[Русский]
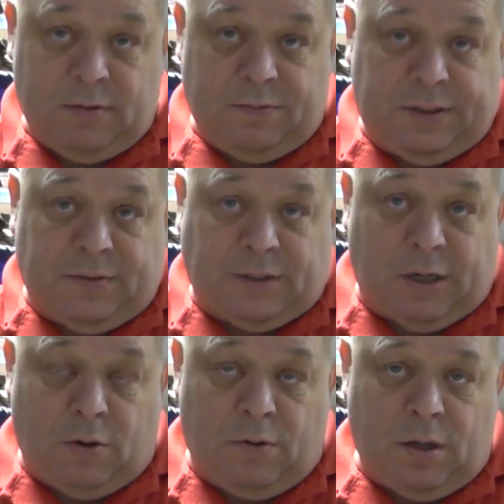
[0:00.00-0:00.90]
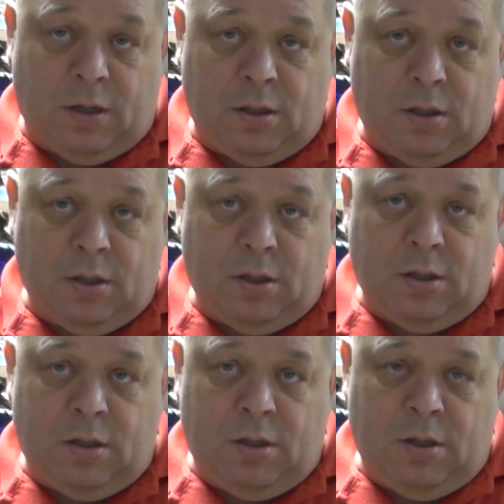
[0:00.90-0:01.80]
всем здоровья!
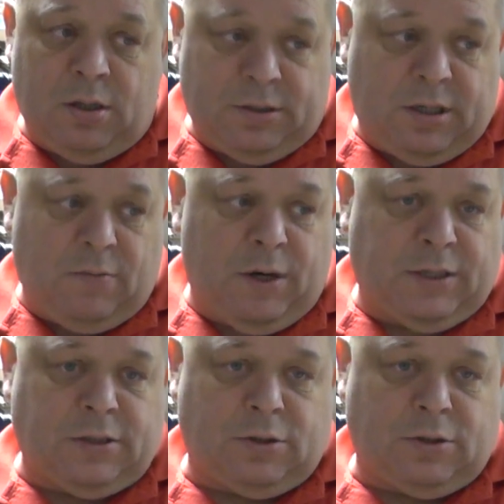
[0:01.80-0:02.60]
Занимайтесь